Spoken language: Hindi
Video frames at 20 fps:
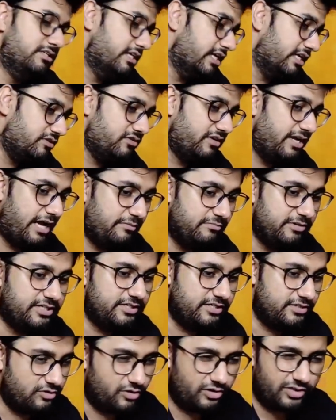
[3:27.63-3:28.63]
या तो
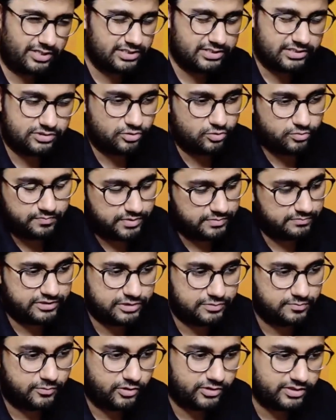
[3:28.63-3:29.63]
हैबिटेट और किसी रूम पे
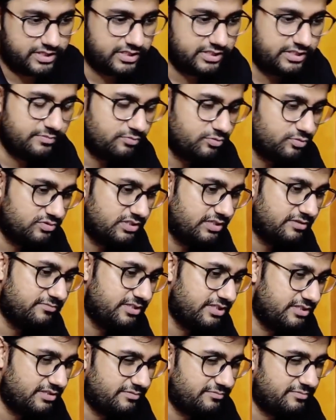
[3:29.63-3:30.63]
मैं स्पॉट के लिए पूछता
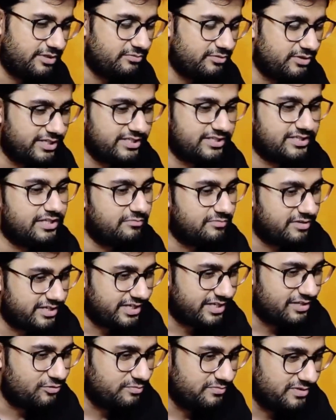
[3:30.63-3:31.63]
भी नहीं था मैं वो इतने
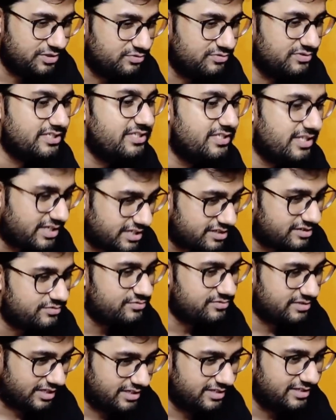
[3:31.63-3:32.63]
बढ़िया रूम है दूसरी जगह
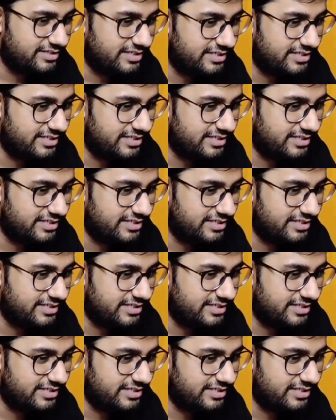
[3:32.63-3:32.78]
क्यों जाना